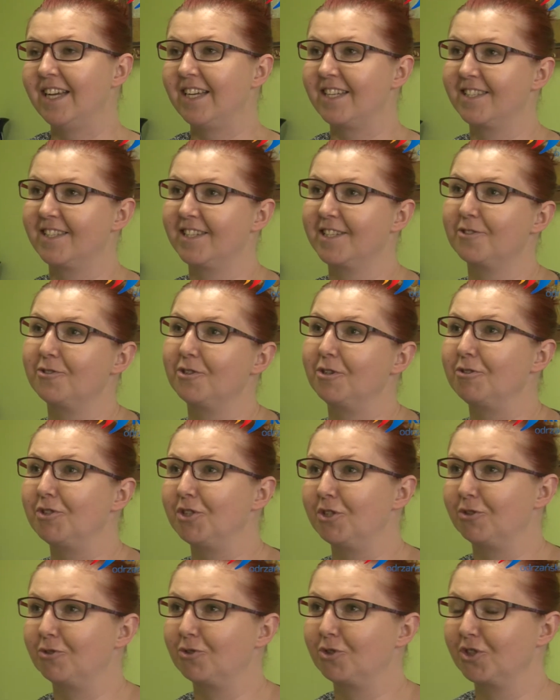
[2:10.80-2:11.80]
stresują
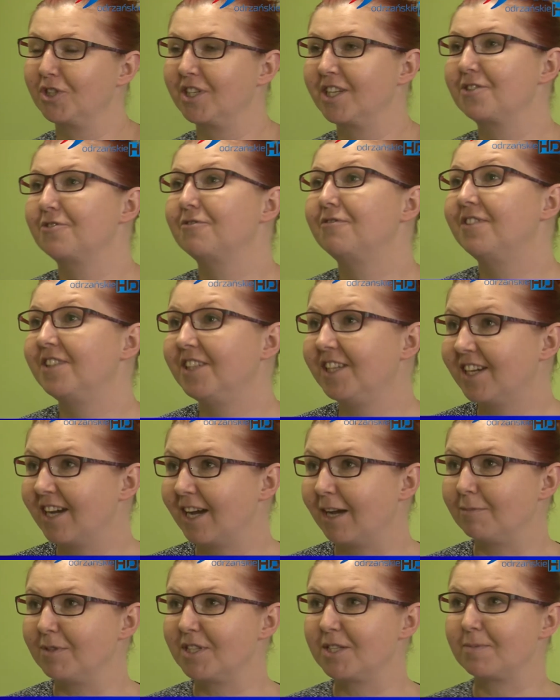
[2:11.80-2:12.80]
się już od razu
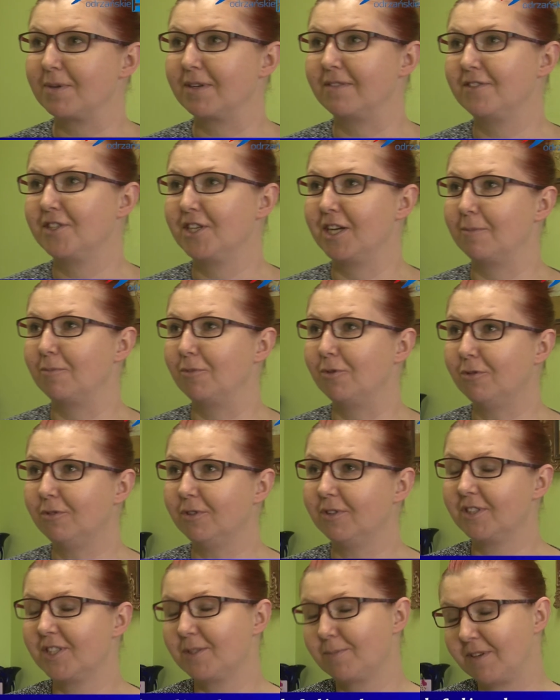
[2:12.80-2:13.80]
wynikami
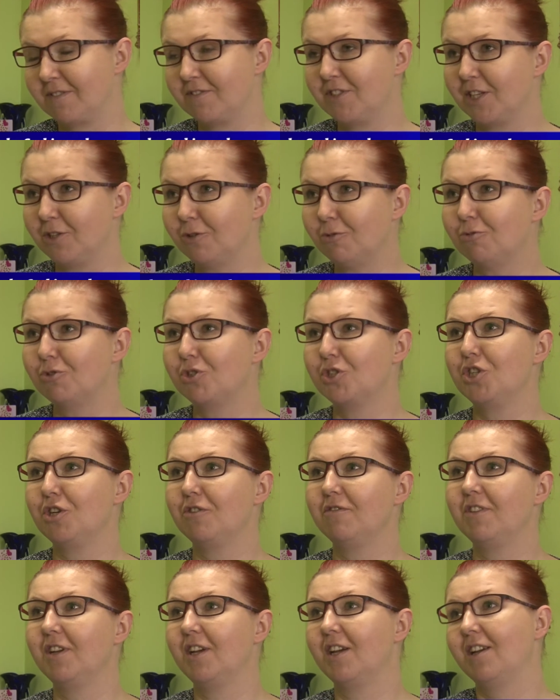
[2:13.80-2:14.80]
sprawdzianu, sprawdzianu
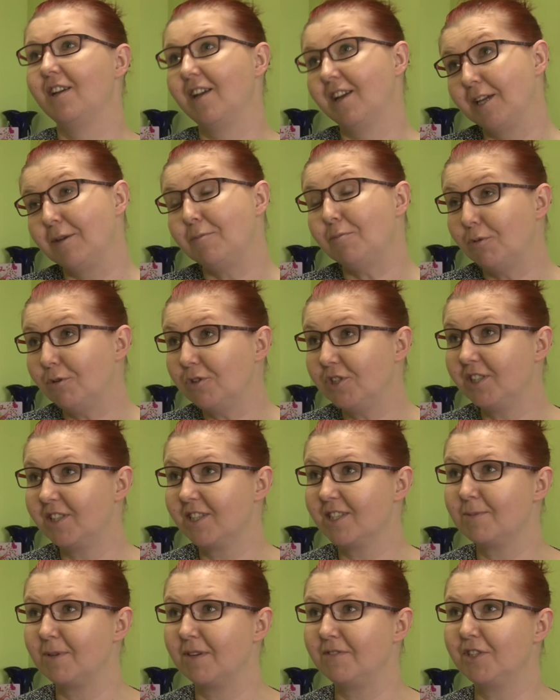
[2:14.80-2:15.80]
uczniowie, jakim pójdzie
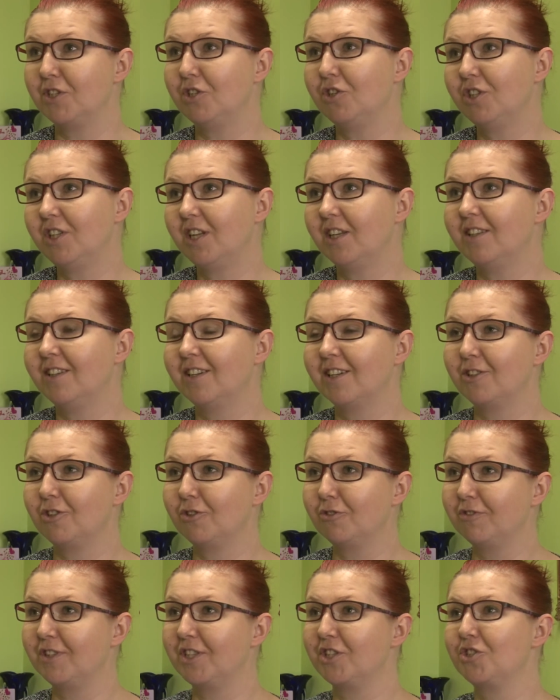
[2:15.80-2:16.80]
ten sprawdzian, no i dla
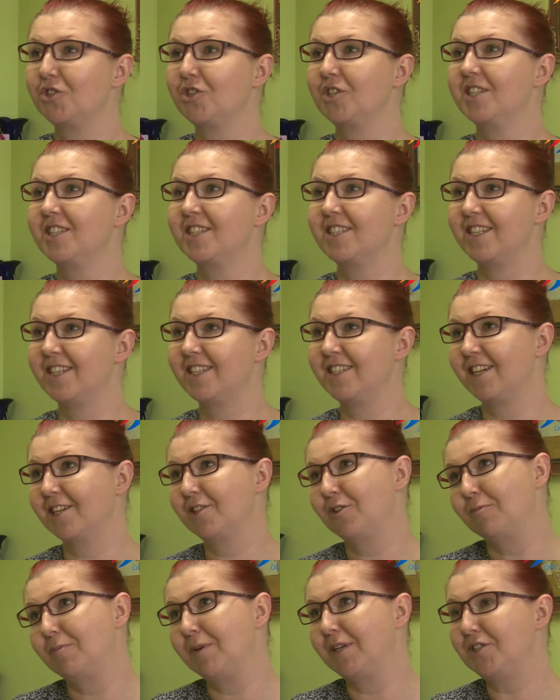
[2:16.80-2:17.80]
dyrektorów też to jest stres,
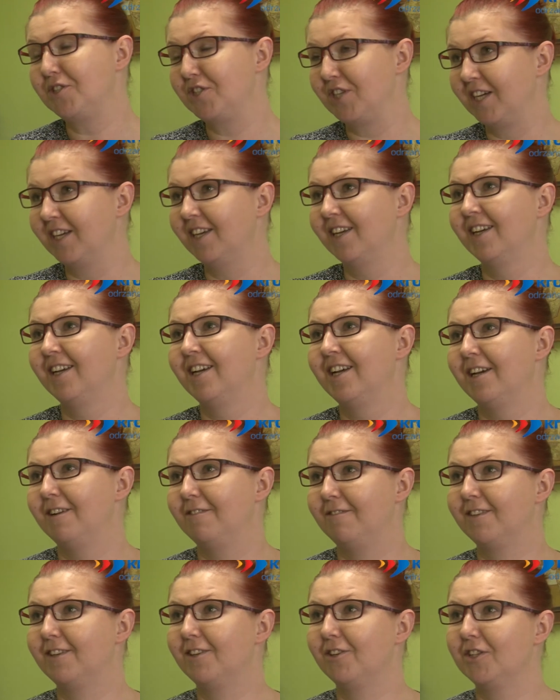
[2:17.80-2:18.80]
jak to będzie
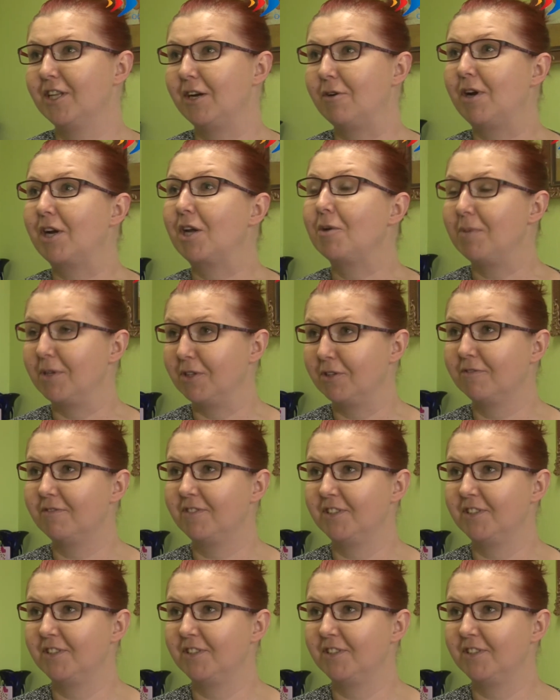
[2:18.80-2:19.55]
wyglądało, jakie będą